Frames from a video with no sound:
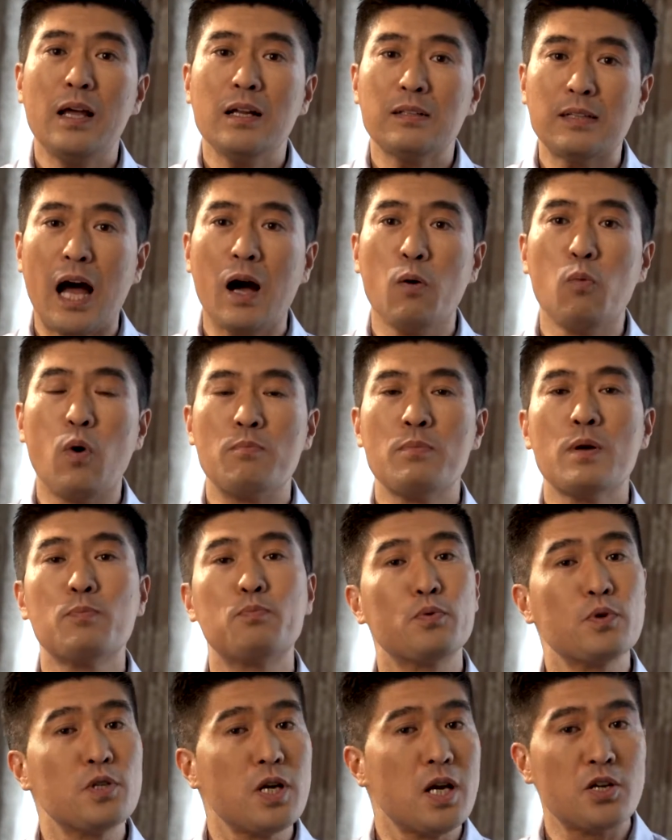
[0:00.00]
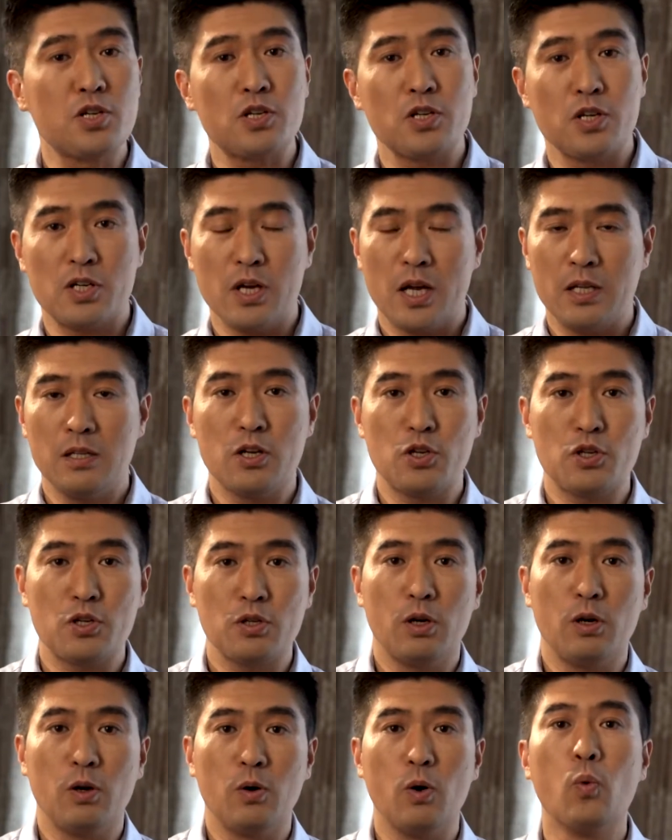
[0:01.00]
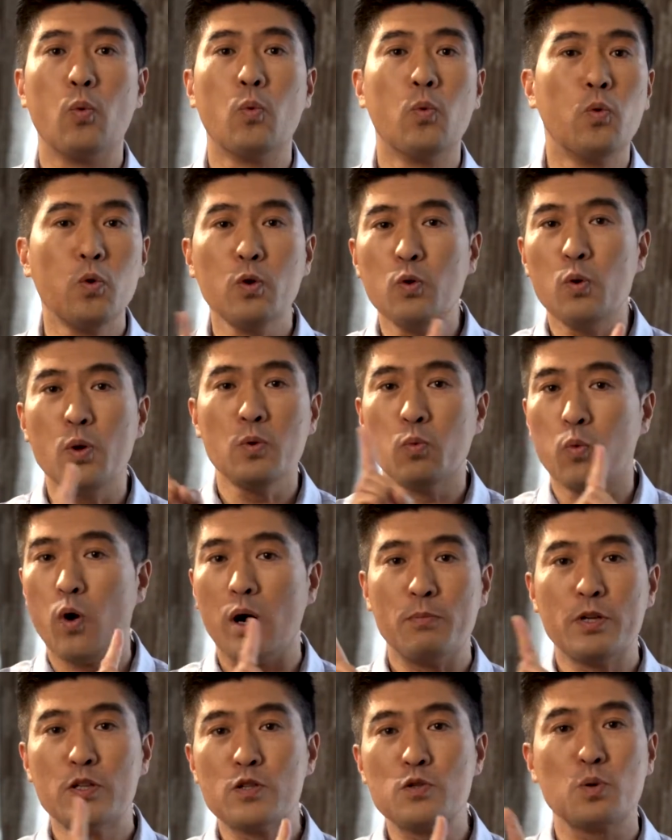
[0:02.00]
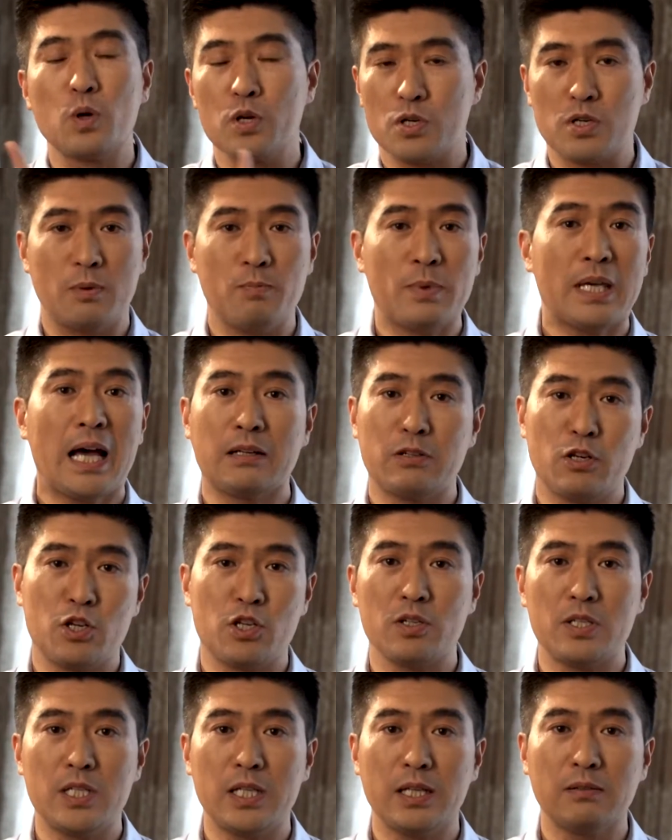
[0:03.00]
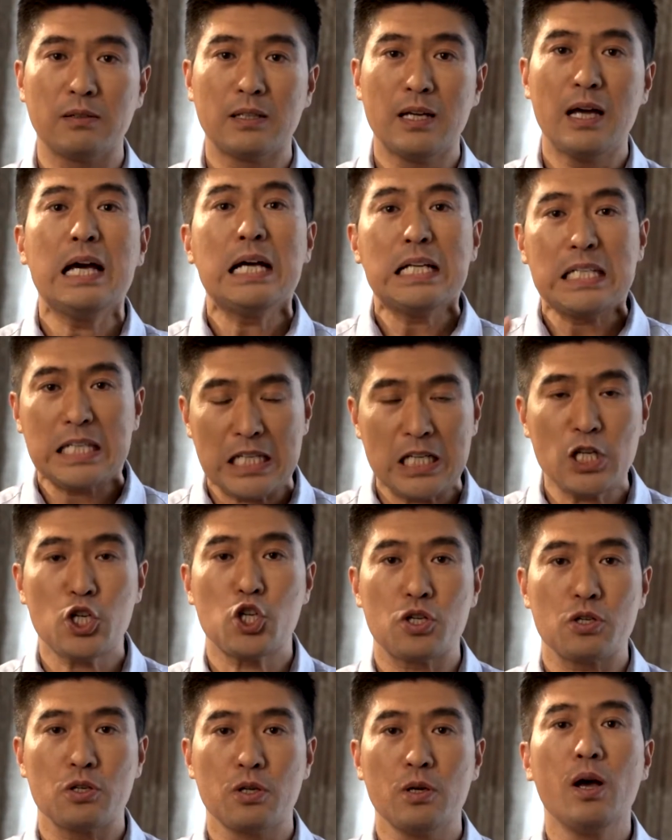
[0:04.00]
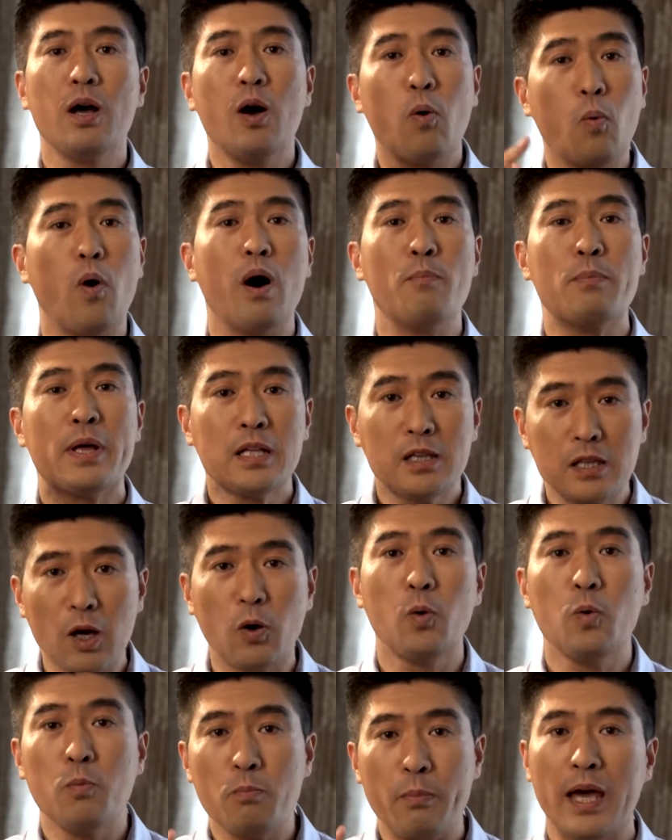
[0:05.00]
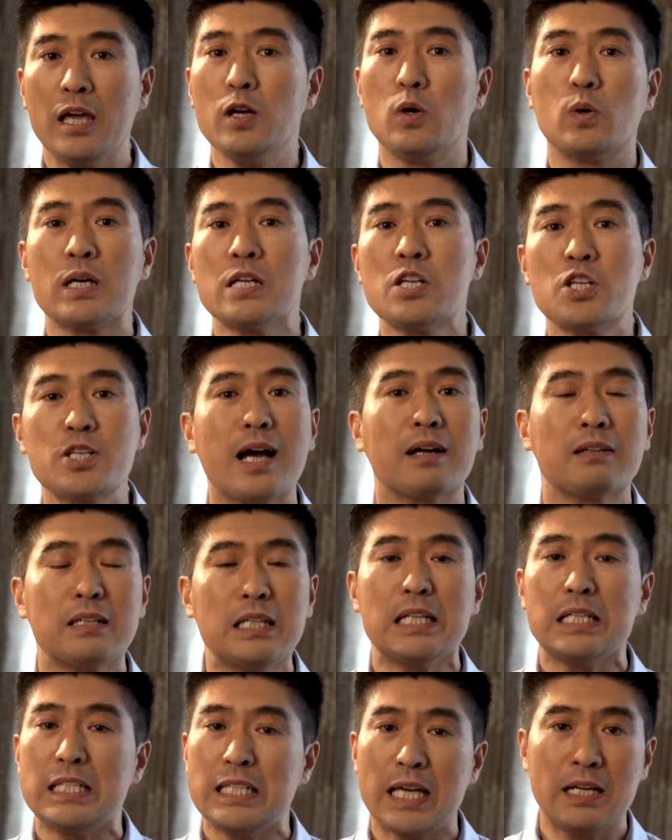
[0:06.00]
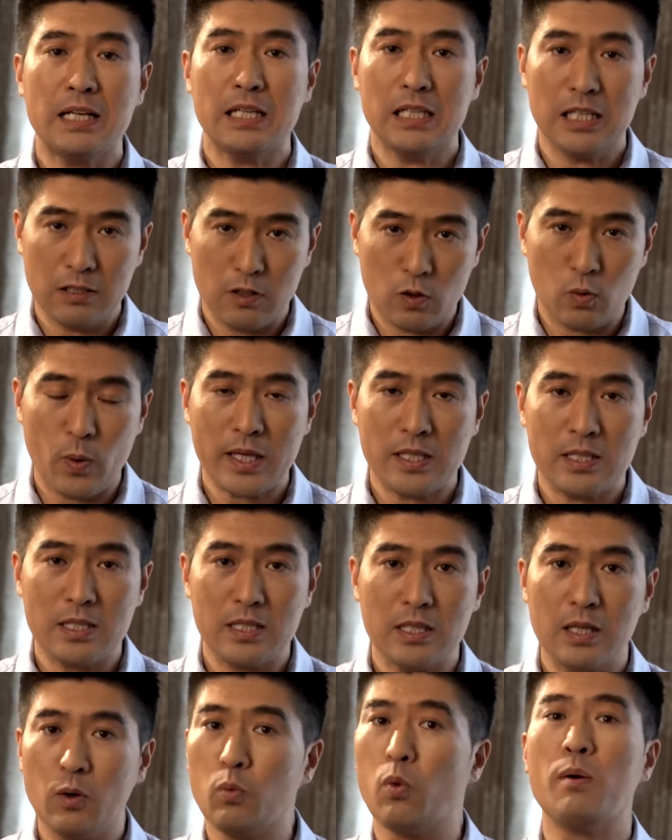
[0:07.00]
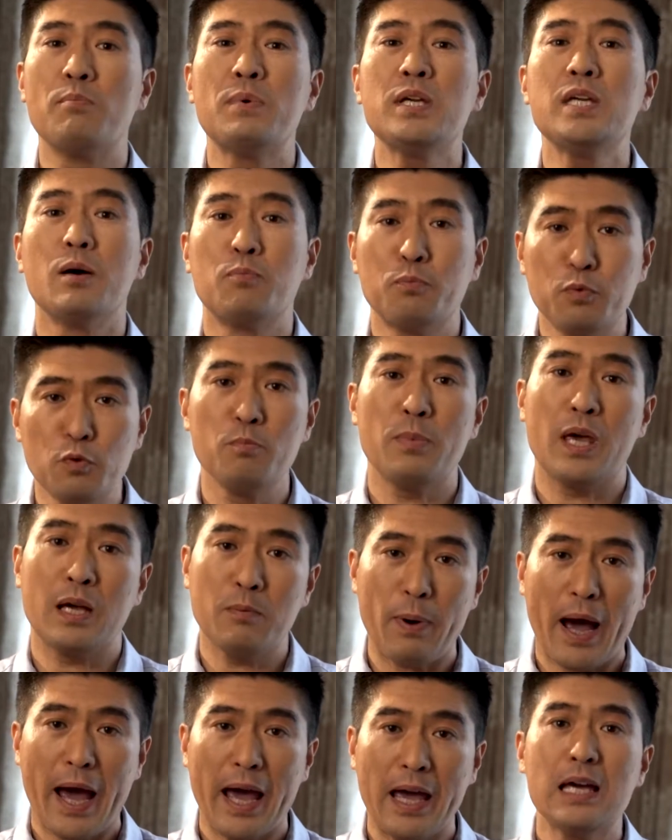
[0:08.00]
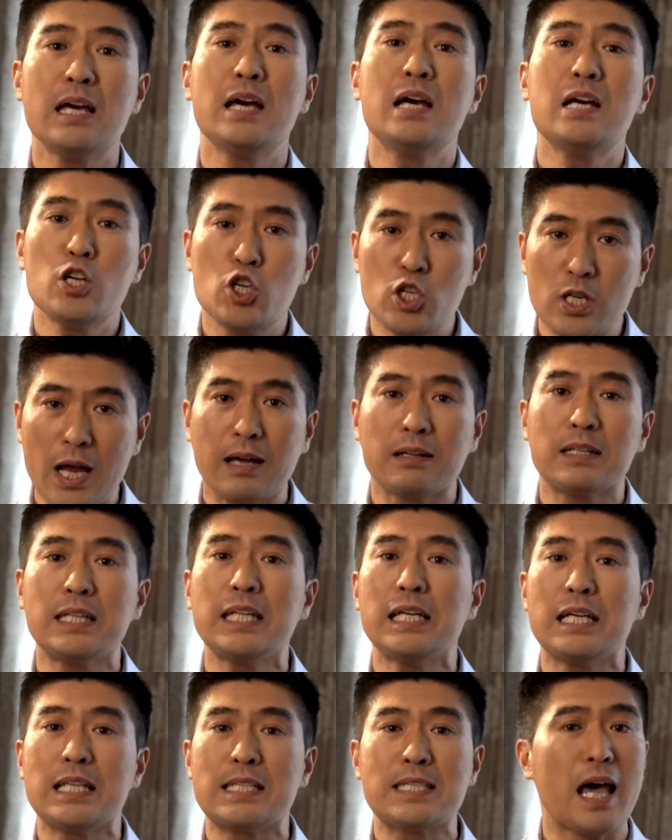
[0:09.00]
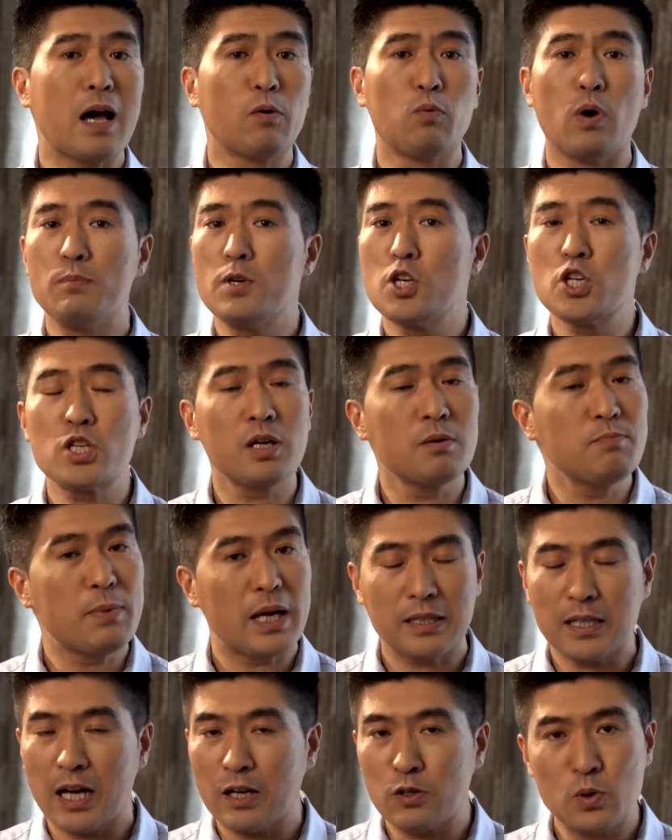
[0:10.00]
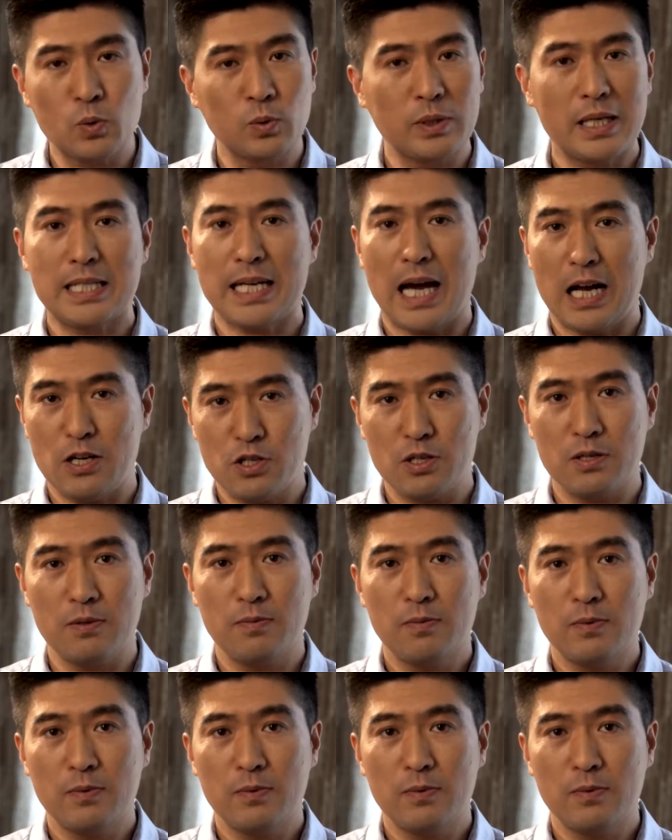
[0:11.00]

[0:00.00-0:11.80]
当我们不认识神的时候，无论我们做什么样的事情，其实我们都没有跟上帝建立一个关系，我们也不明白上帝在我们生命当中的价值。